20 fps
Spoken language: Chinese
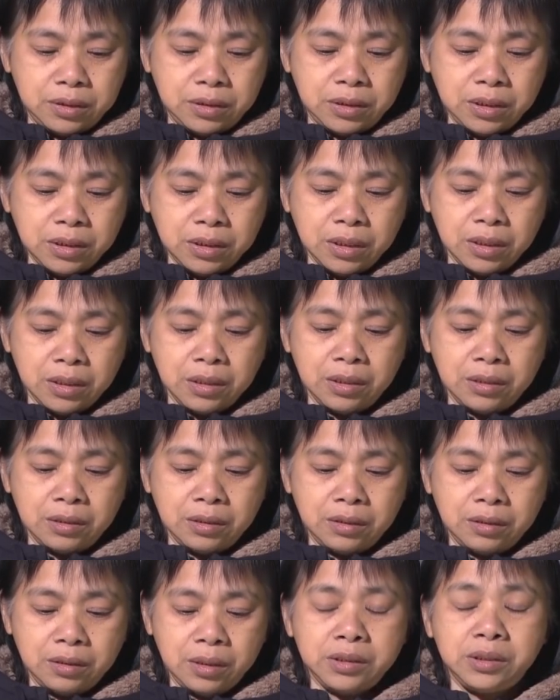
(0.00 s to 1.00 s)
这
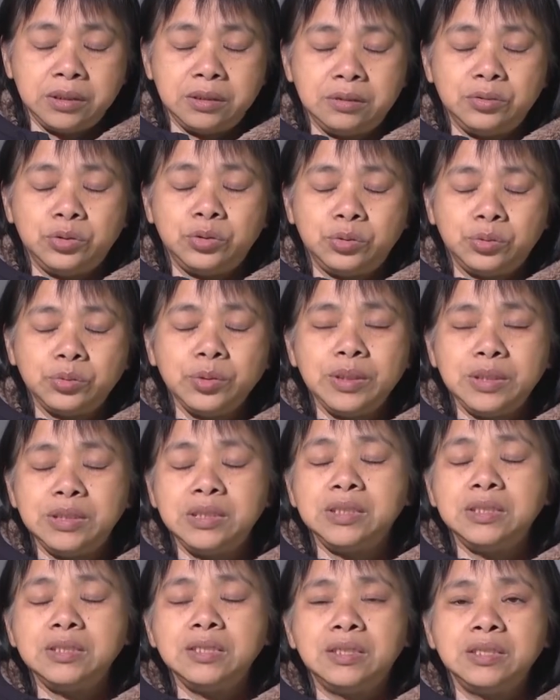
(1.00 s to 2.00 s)
个。坠
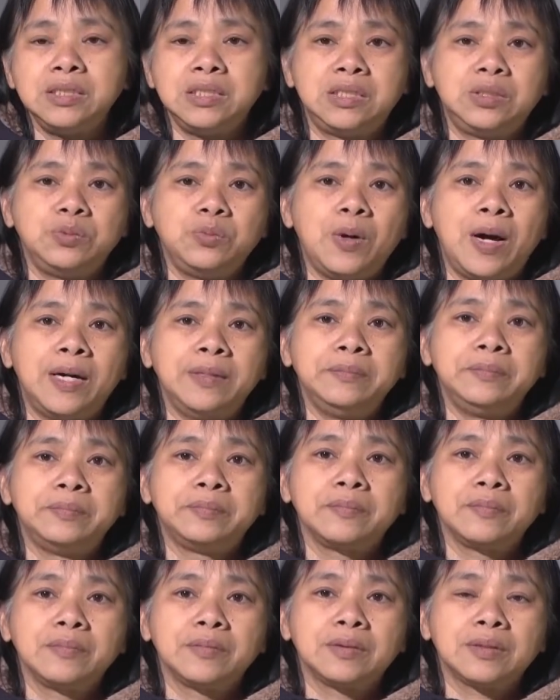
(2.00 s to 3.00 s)
机而死亡，
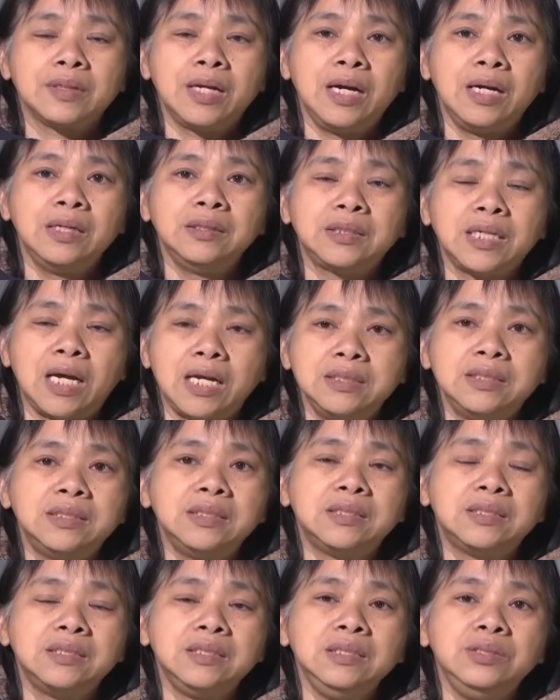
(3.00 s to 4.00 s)
他才
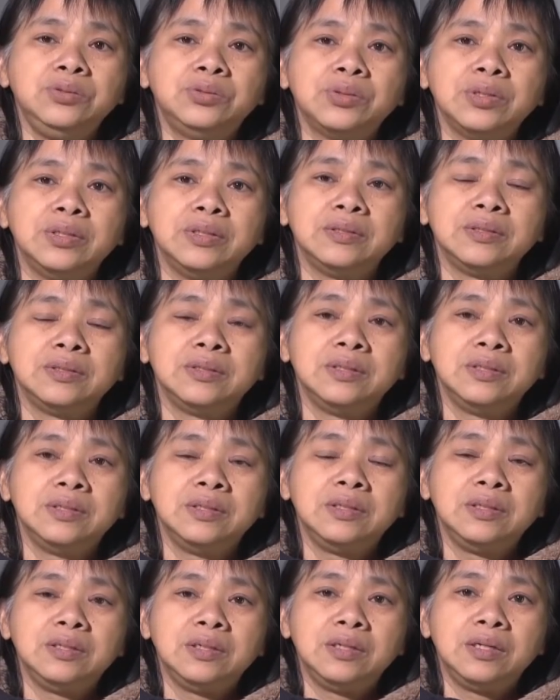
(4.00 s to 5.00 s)
四十一岁。
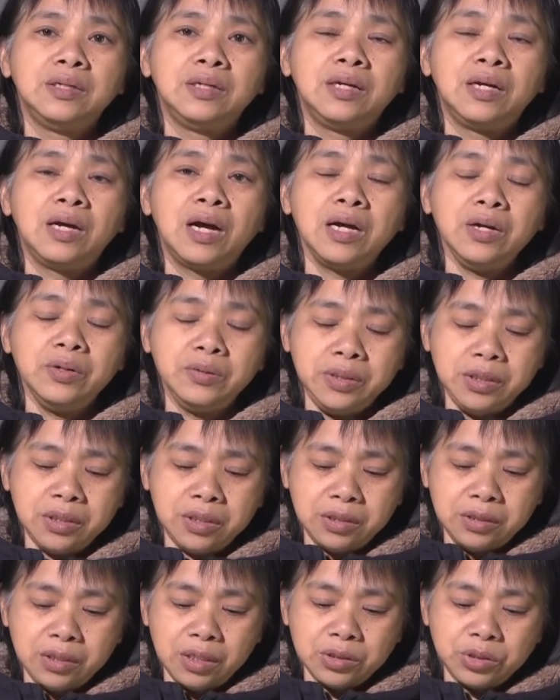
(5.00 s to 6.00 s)
还有一
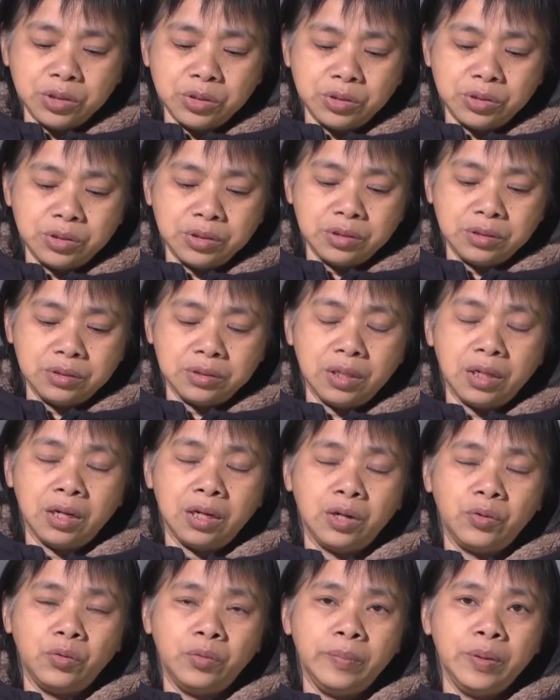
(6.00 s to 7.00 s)
个呢，就是
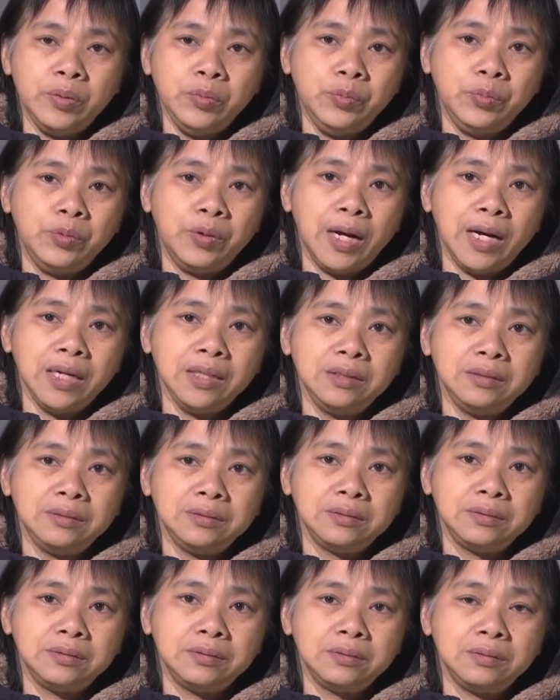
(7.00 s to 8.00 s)
呃，我们武汉
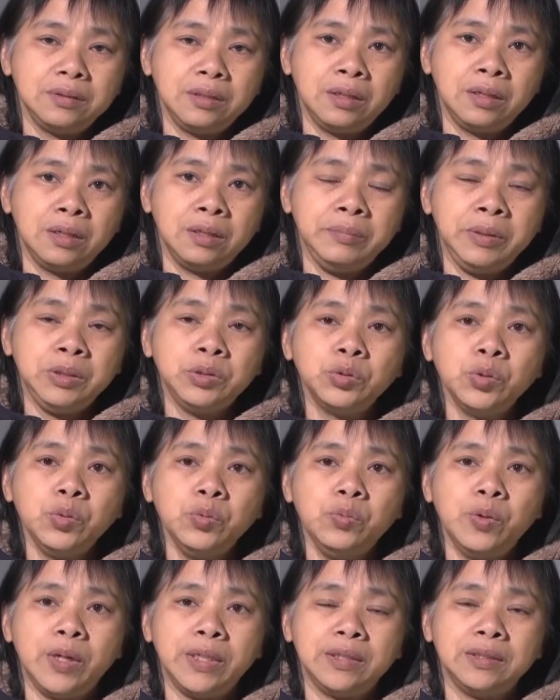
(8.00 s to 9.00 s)
呃，民
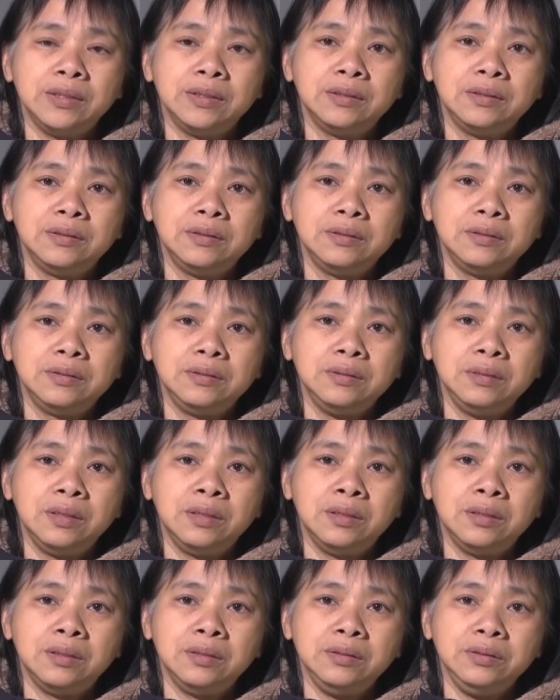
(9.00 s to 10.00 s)
宗委
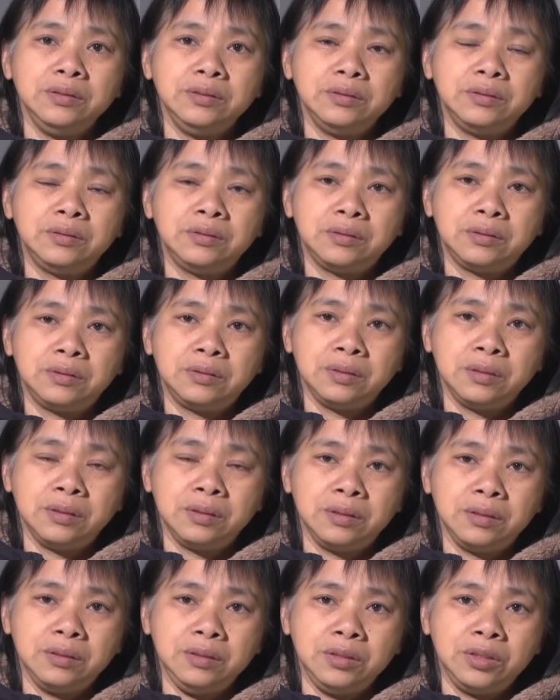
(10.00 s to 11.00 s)
呃
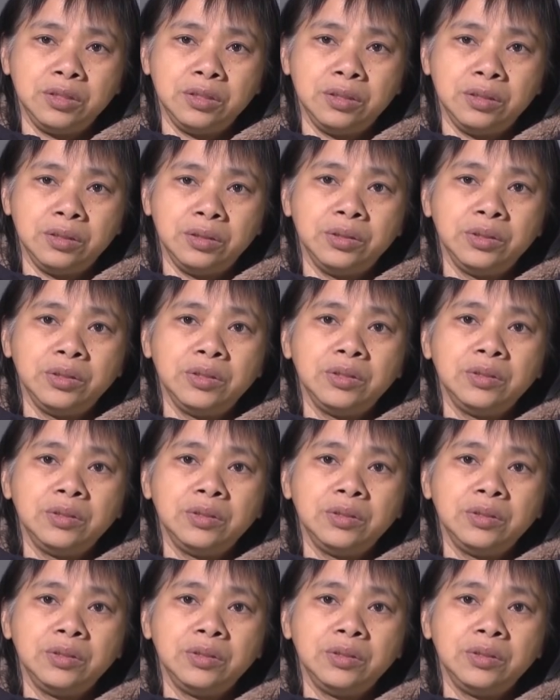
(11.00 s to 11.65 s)
的一个